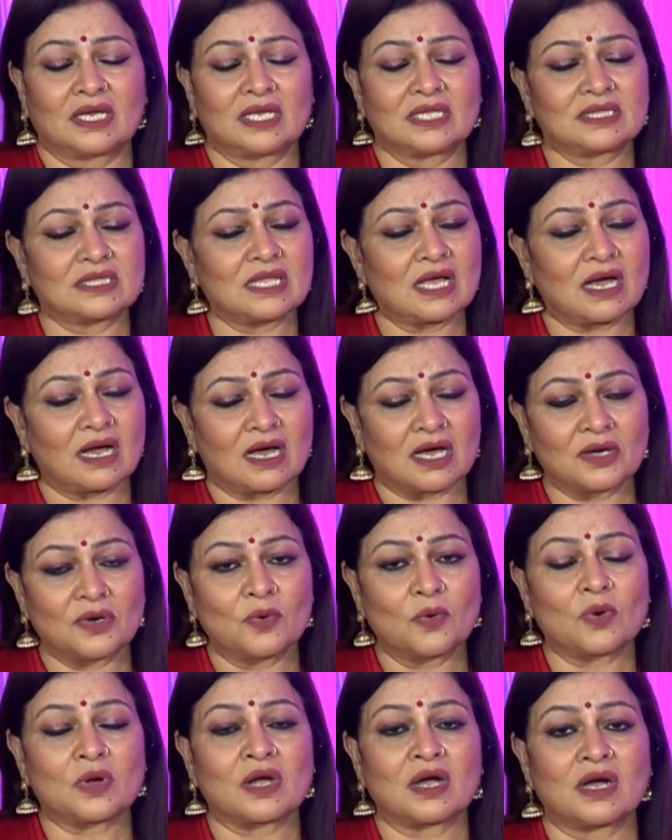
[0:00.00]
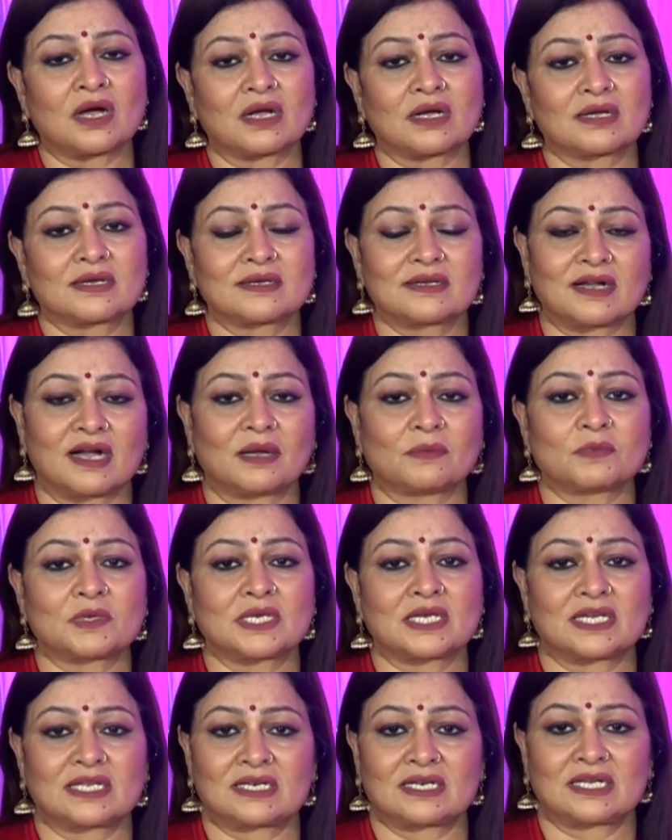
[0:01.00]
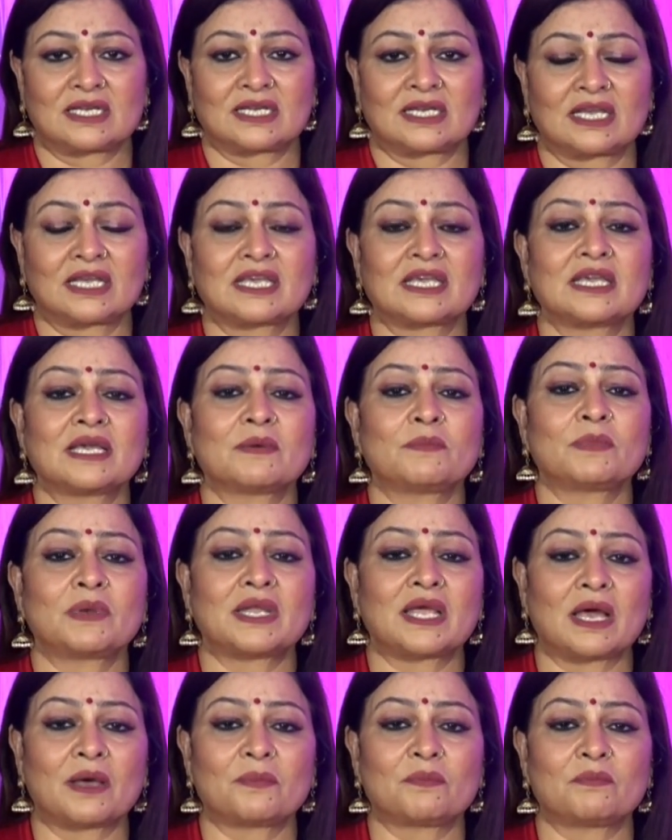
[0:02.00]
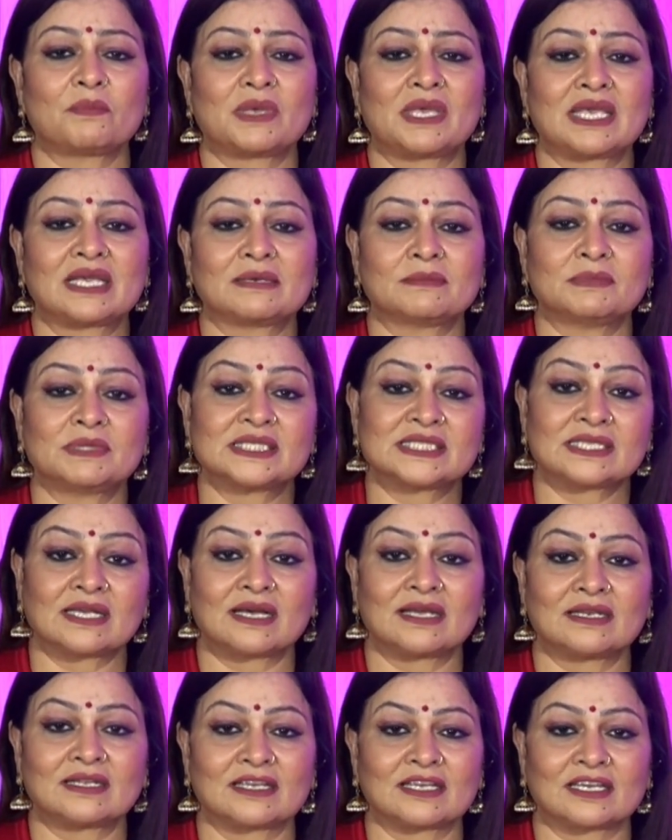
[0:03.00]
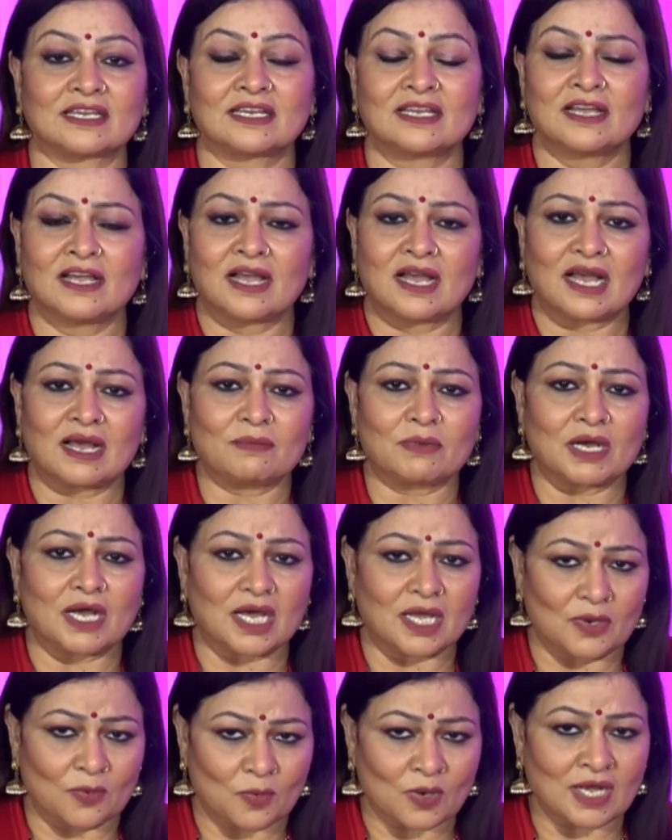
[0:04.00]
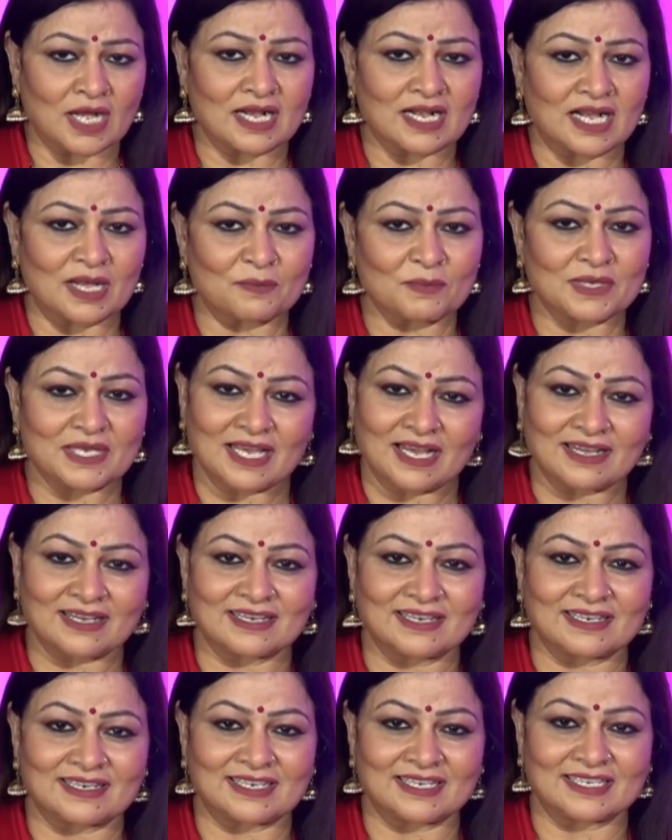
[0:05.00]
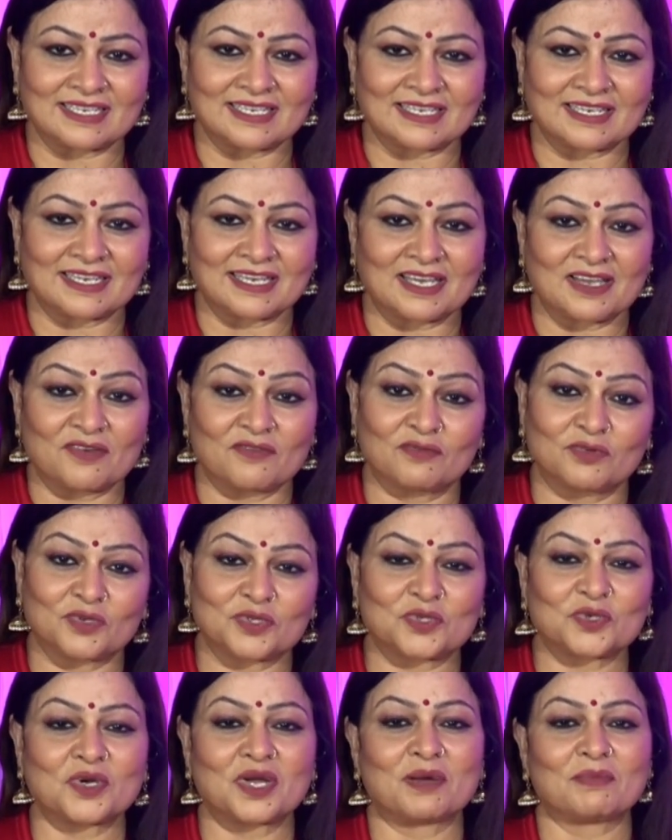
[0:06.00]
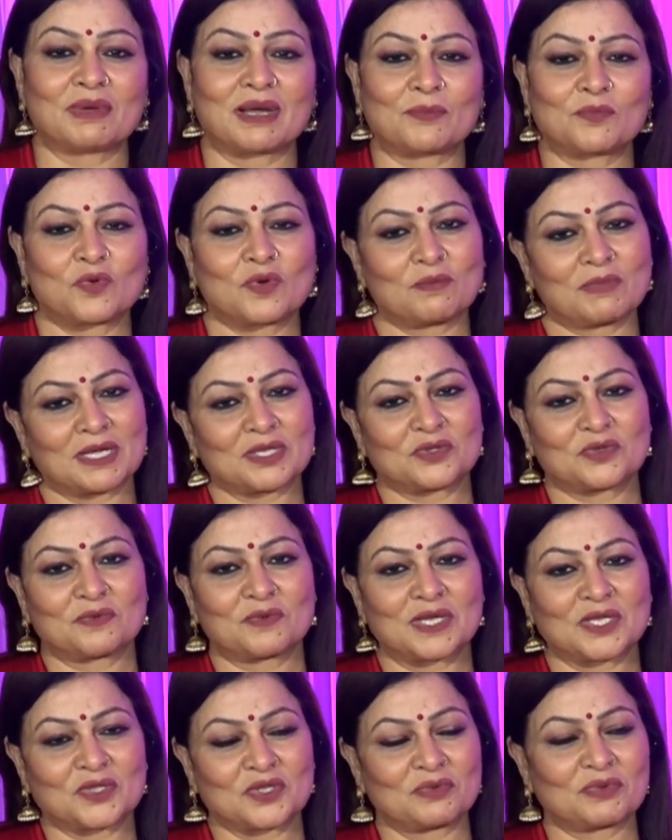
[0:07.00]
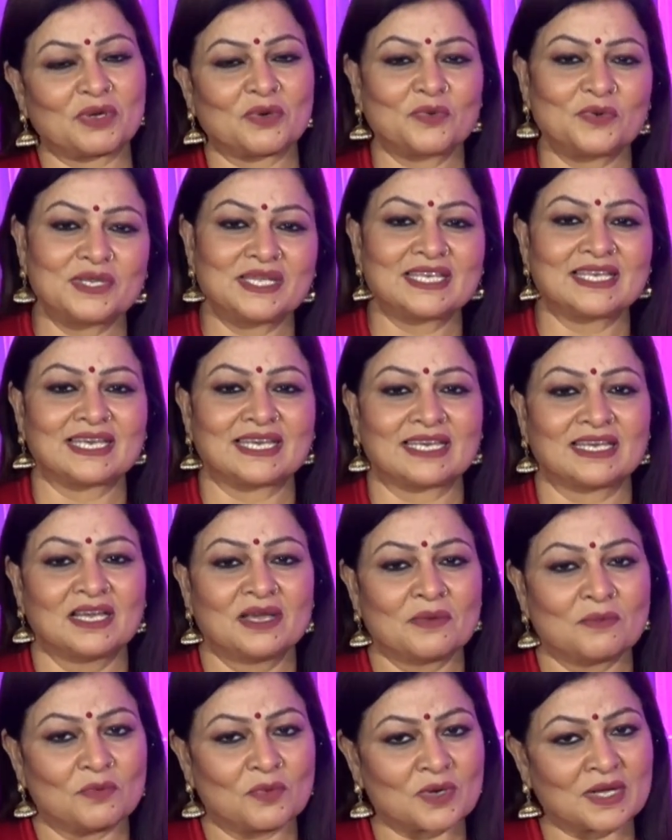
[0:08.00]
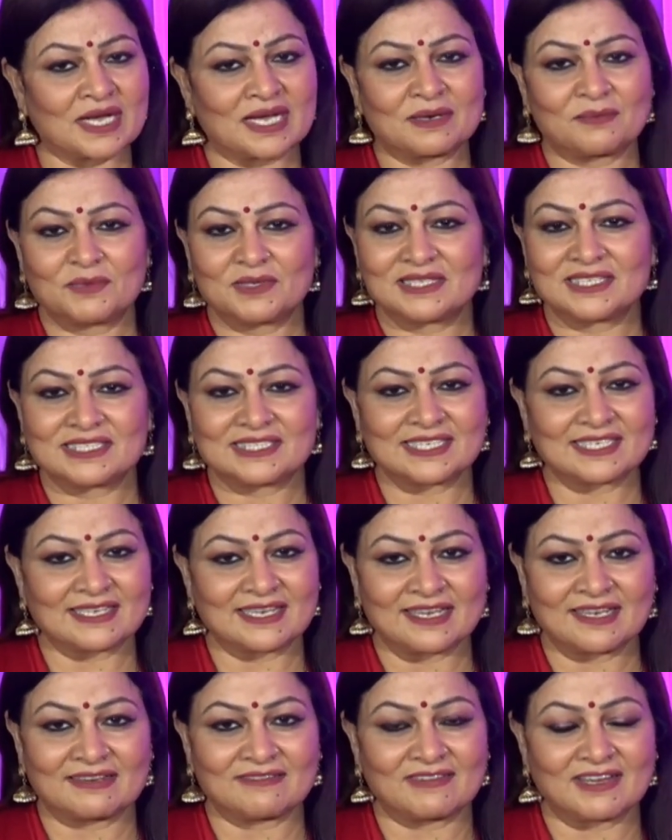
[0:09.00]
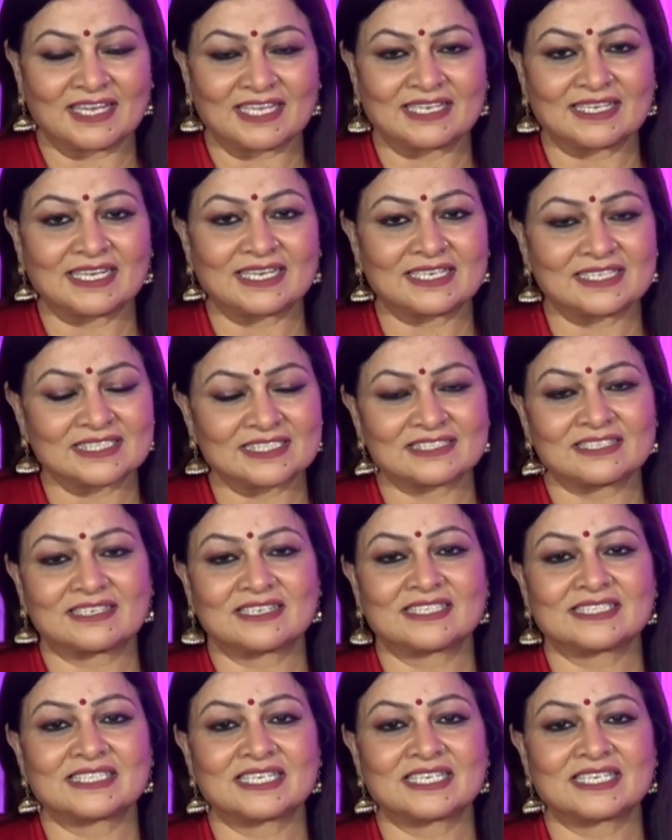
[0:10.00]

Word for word: इतना अनोखा काम कर रहे हैं कि अपने आप में एक मिसाल है अब अनोखा काम क्या कर रहे हैं वो तो हम आपको बातों बातों में उन्हीं के मुखार बिंद से कहलवाएंगे किस तरह